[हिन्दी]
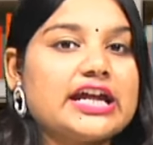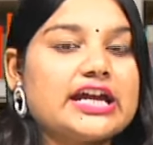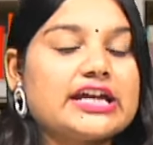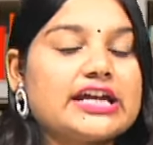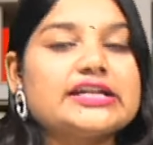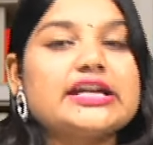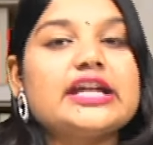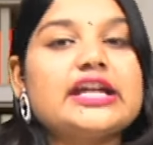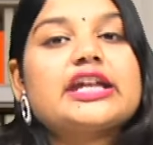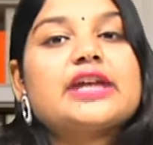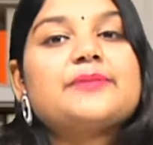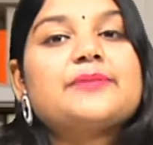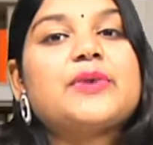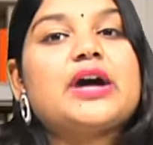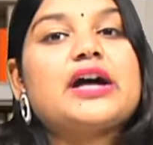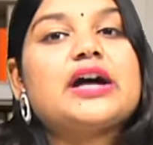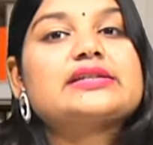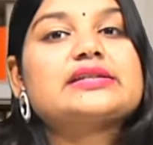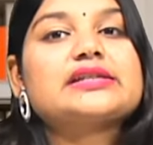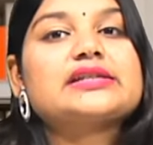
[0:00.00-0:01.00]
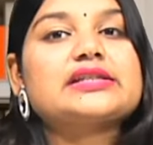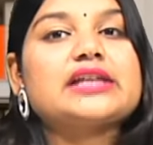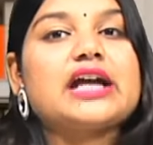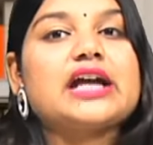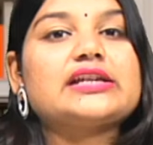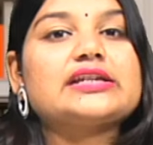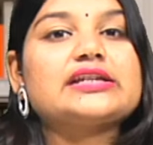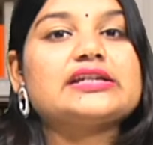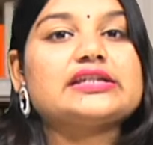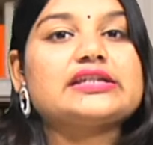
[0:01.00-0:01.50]
एनडीए के पास
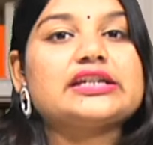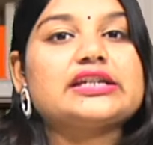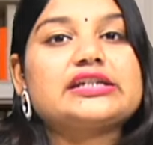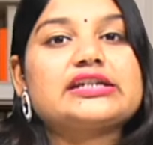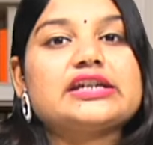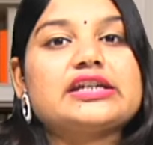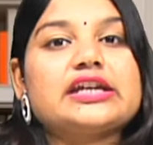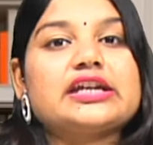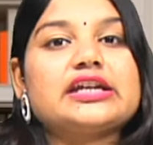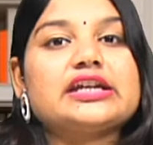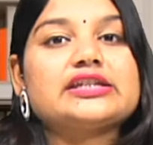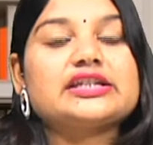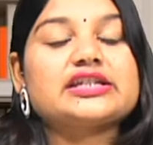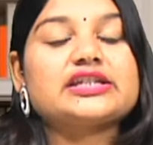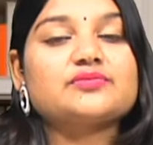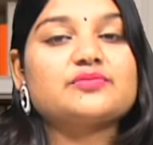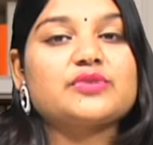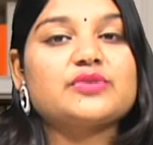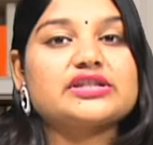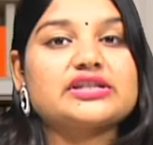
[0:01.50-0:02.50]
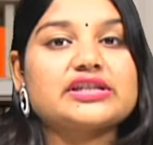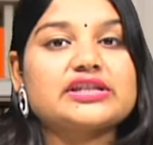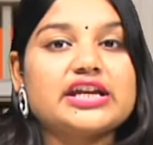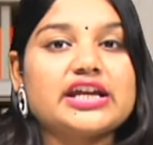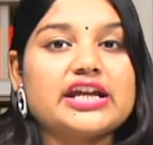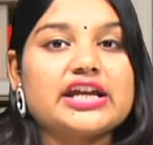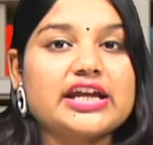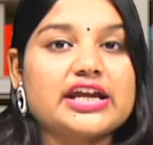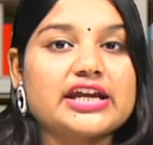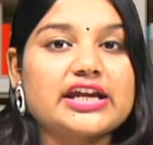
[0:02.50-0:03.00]
43 सीटें हैं जिसमें
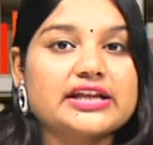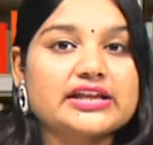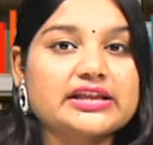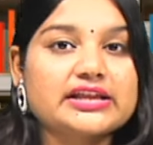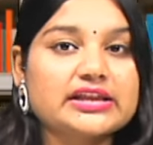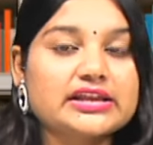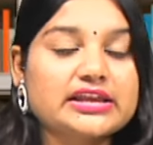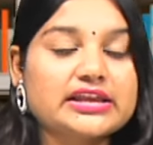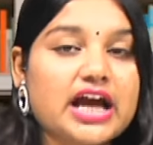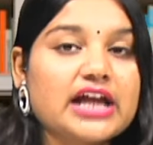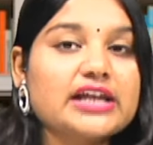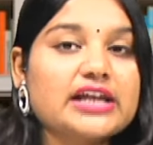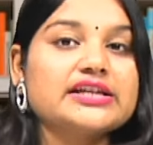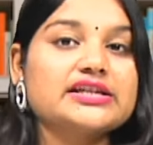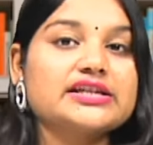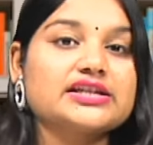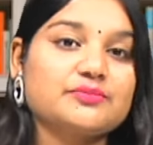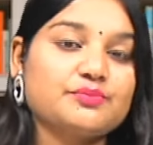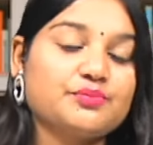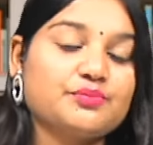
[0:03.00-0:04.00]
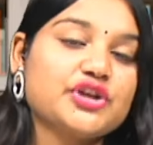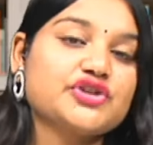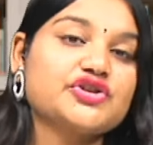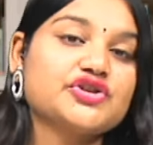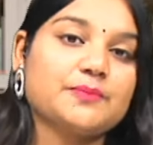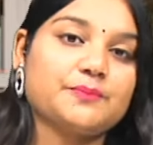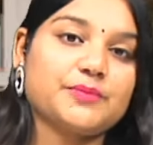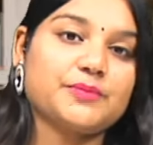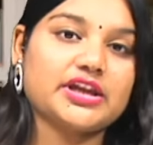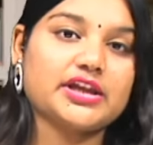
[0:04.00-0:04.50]
से इकतालीस
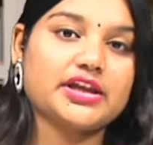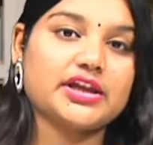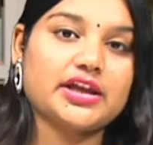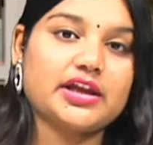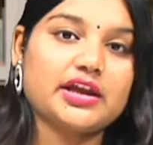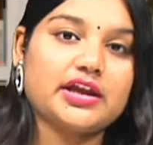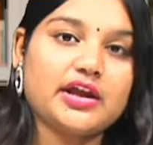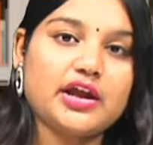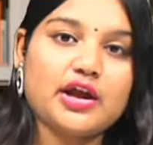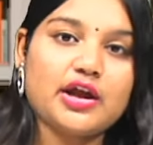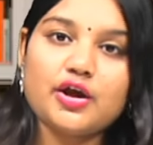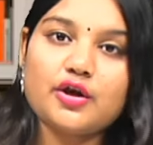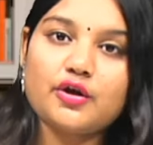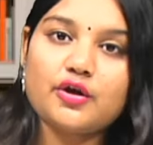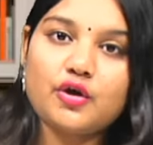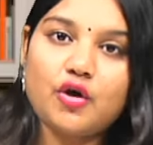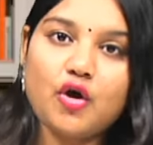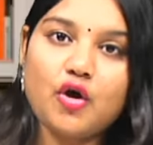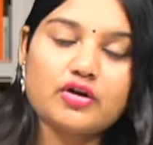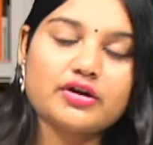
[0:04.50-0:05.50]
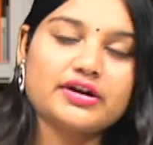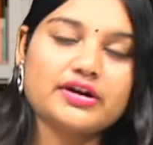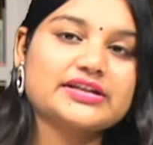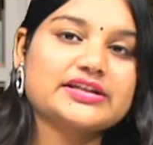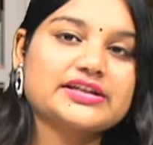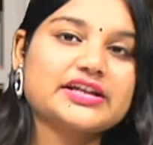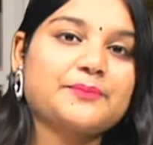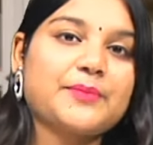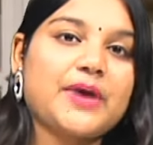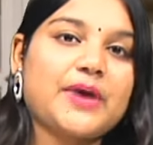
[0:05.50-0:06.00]
बीजेपी की
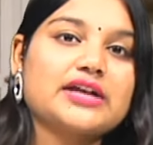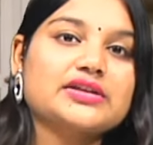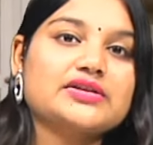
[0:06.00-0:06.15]
कांग्रेस के पास